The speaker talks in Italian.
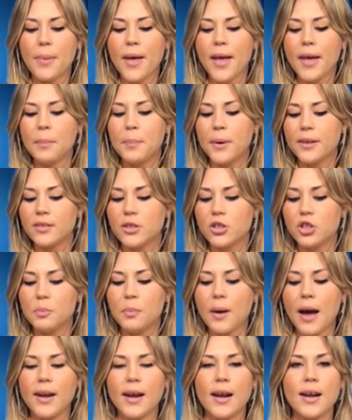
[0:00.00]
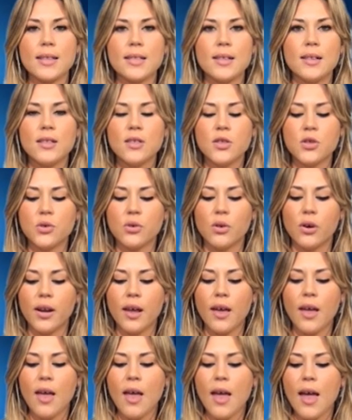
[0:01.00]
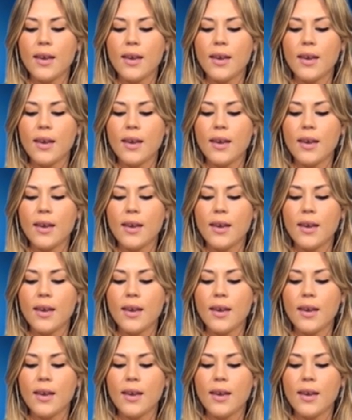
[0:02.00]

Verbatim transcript: Per partecipare alla selezione